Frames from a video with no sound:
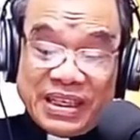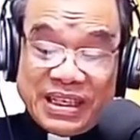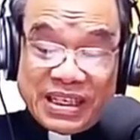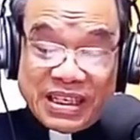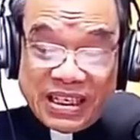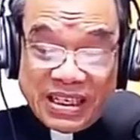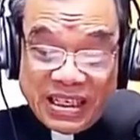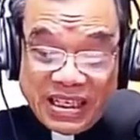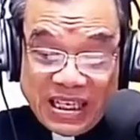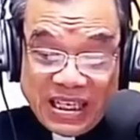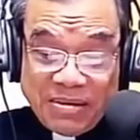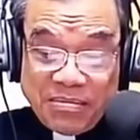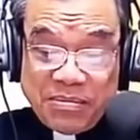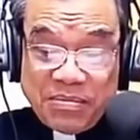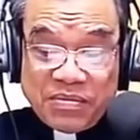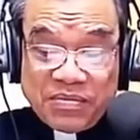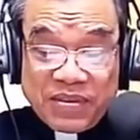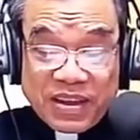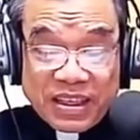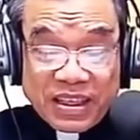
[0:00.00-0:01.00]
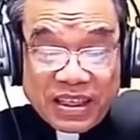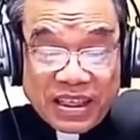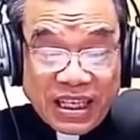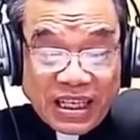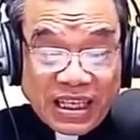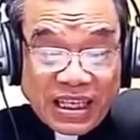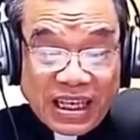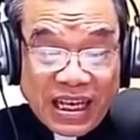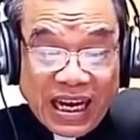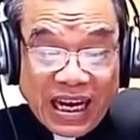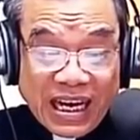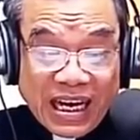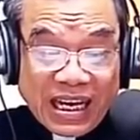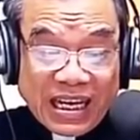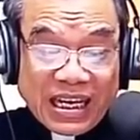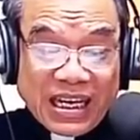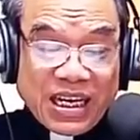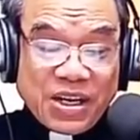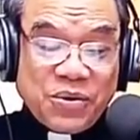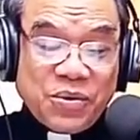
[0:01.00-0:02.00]
trái tim và tất cả
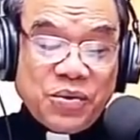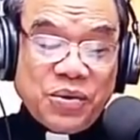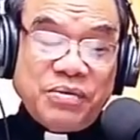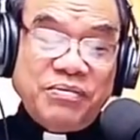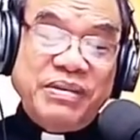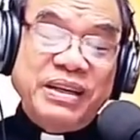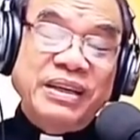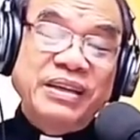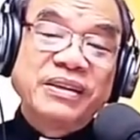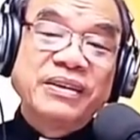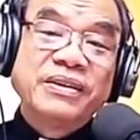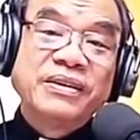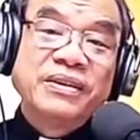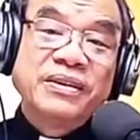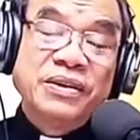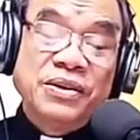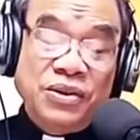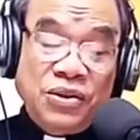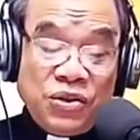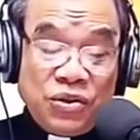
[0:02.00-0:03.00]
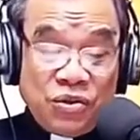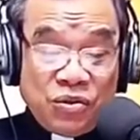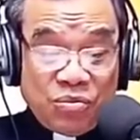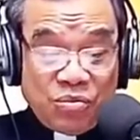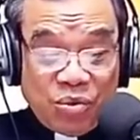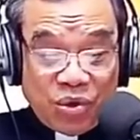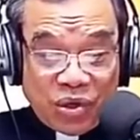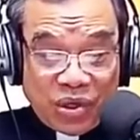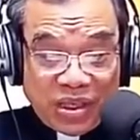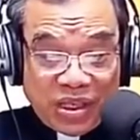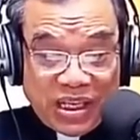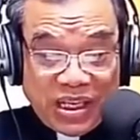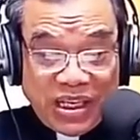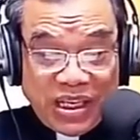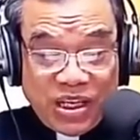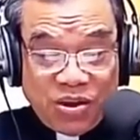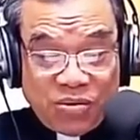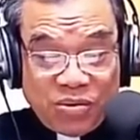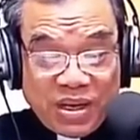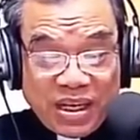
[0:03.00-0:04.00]
khả năng của mình. Một
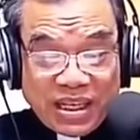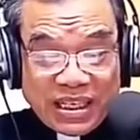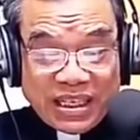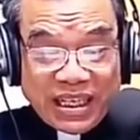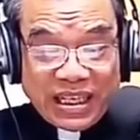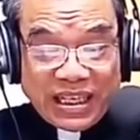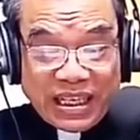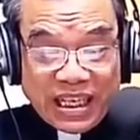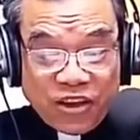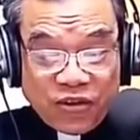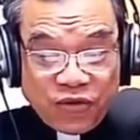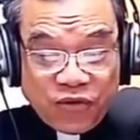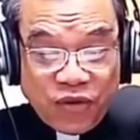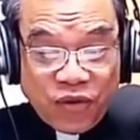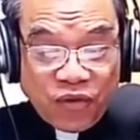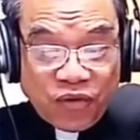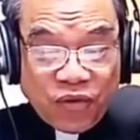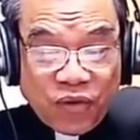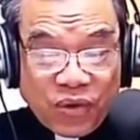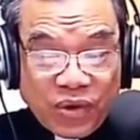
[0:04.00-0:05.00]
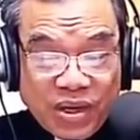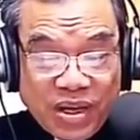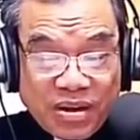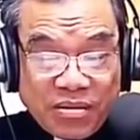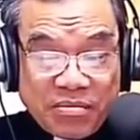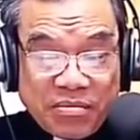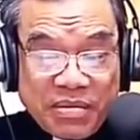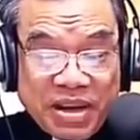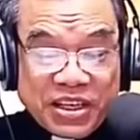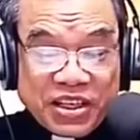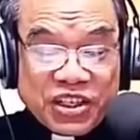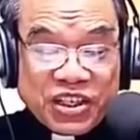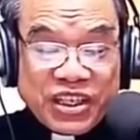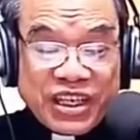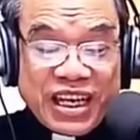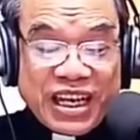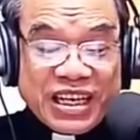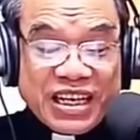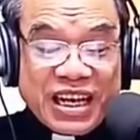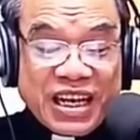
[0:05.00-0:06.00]
tình yêu được dành để phục vụ đấng
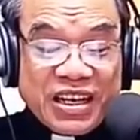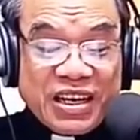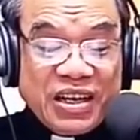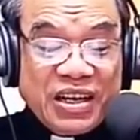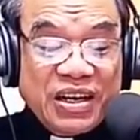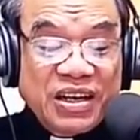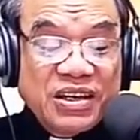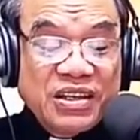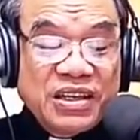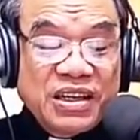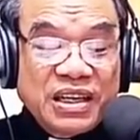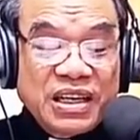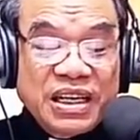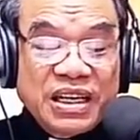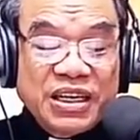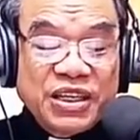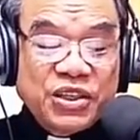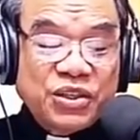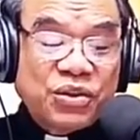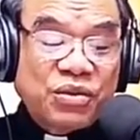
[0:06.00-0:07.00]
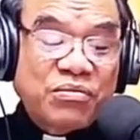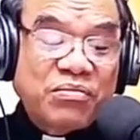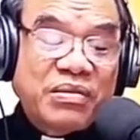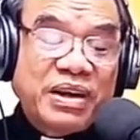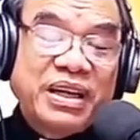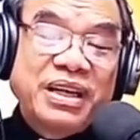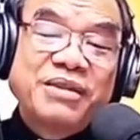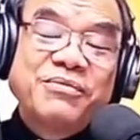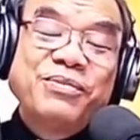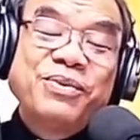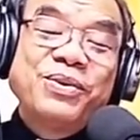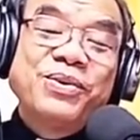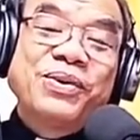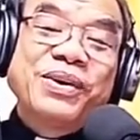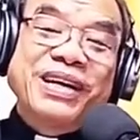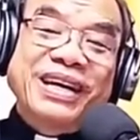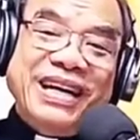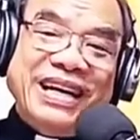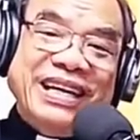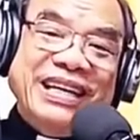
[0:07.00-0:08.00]
Messiah đang lớn lên trong mái ấm
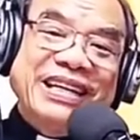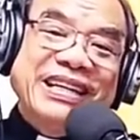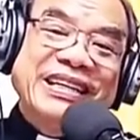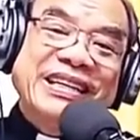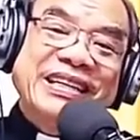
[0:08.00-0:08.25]
của Ngài.